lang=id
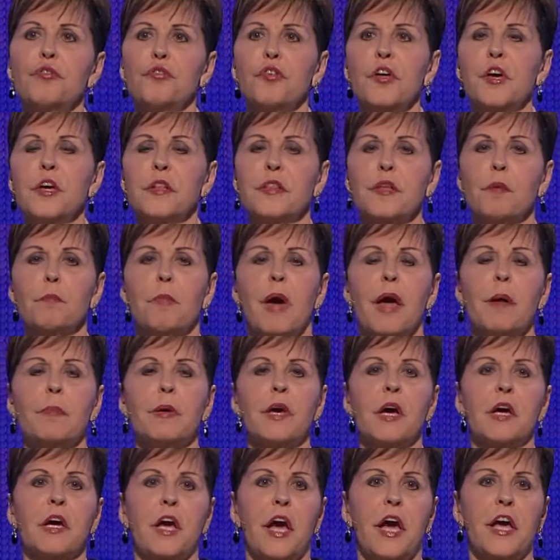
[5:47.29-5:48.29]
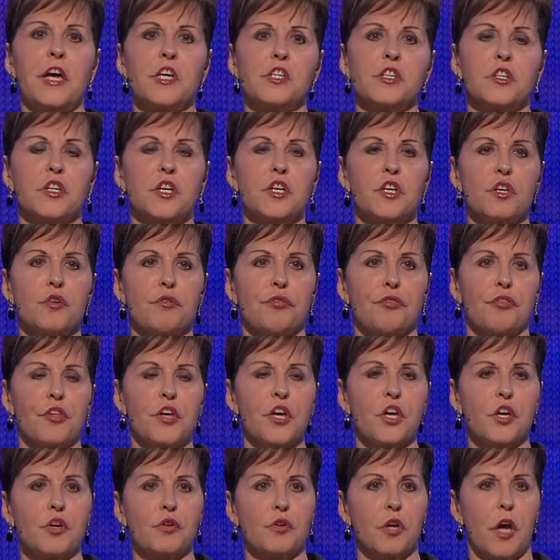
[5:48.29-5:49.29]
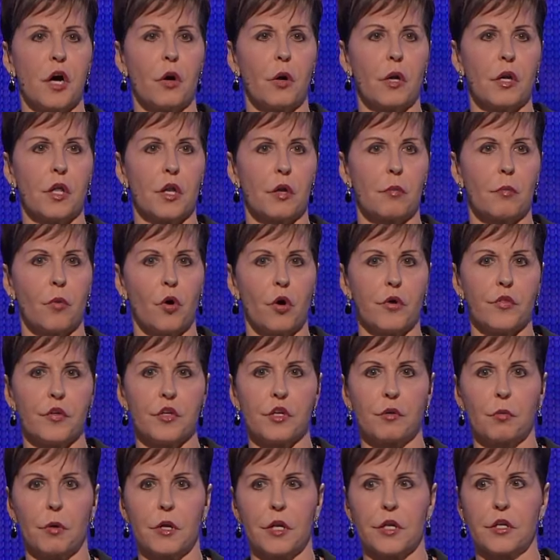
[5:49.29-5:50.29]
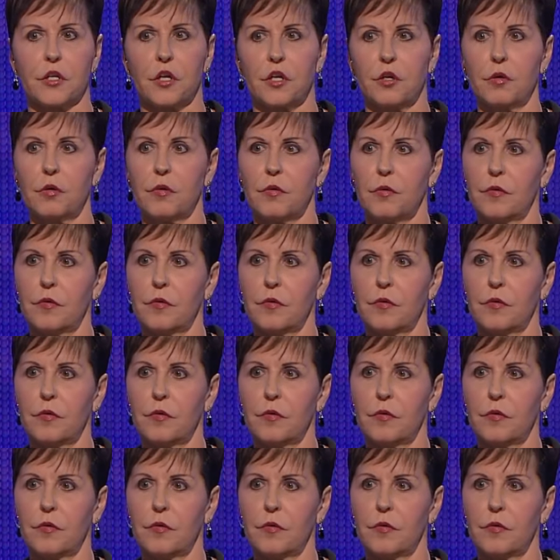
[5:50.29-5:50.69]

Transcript: mungkin terkadang saudara merasa tahu lebih banyak dari yang sebenarnya?